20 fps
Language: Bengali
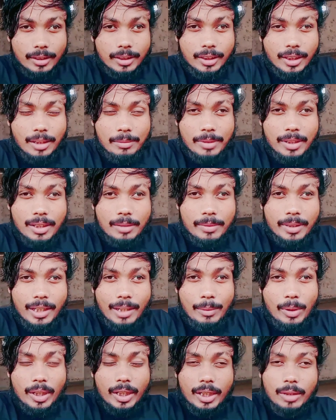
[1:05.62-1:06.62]
না আজকে আমরা মানে
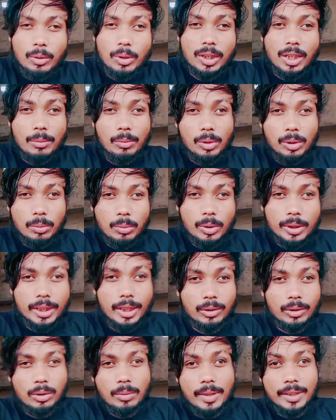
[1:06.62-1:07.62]
এমন একটা কথা বলবো
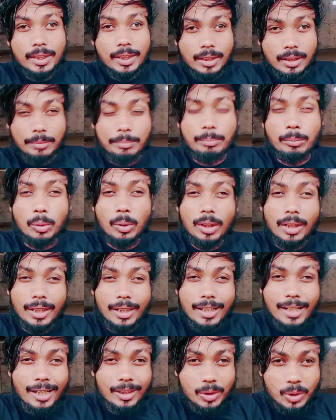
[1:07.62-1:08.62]
যে তোমাদের বললে
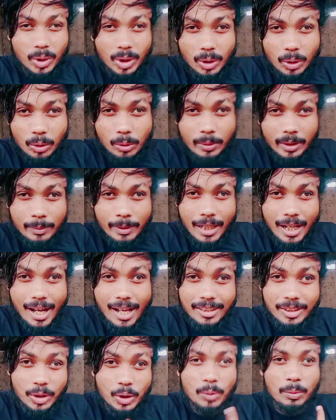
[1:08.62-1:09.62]
গাছ জ্বলে উঠবে বা
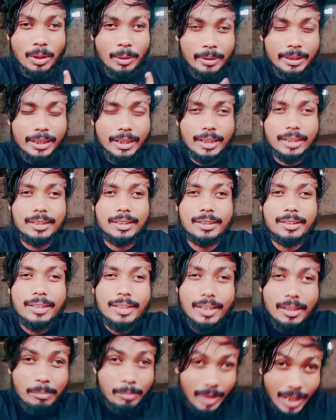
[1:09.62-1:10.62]
হাসিও পাবে ঠিক আছে
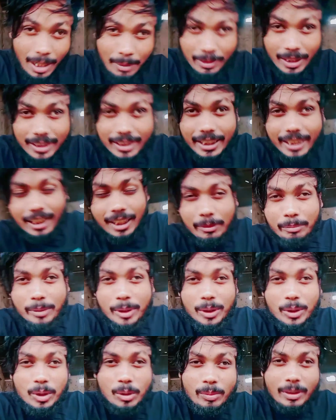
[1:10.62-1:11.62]
মানে আমরা যেখানে
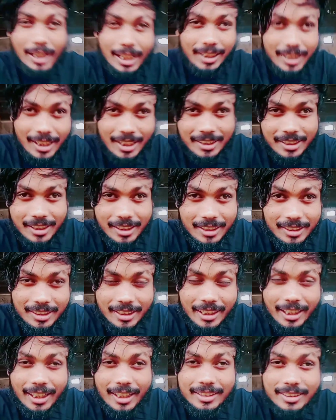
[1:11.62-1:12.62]
ভিডিও বানাতে আসি
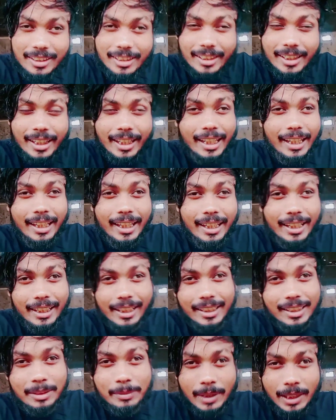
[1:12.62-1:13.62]
সেখানে তাহলে কে
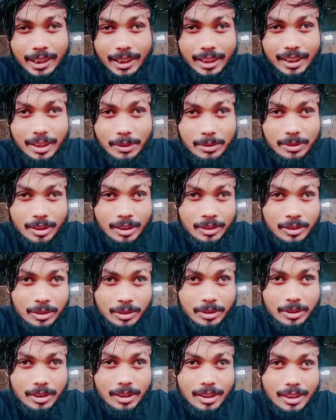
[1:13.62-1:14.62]
হেগে দিয়ে পালিয়ে গেছে বুঝতে
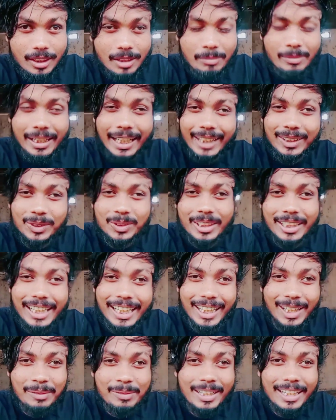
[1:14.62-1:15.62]
পারছো মানে এতটা
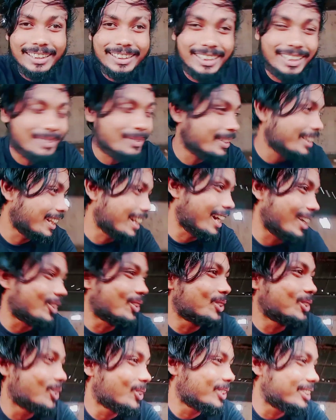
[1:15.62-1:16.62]
খারাপ লাগছে আবার
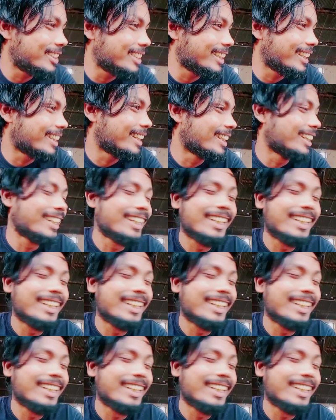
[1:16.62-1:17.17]
রাগও ধরছে